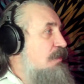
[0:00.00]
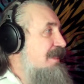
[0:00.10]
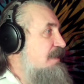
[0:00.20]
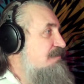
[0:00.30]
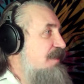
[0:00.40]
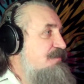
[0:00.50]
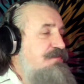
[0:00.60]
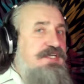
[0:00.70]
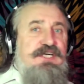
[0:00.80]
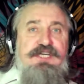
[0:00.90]
голова
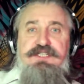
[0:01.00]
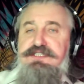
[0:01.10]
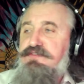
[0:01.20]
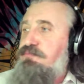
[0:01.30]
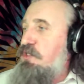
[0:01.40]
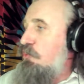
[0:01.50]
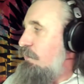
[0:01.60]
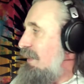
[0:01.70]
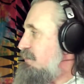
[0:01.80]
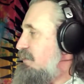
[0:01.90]
двигается
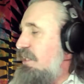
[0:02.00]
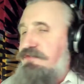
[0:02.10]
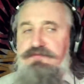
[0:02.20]
вперед-назад,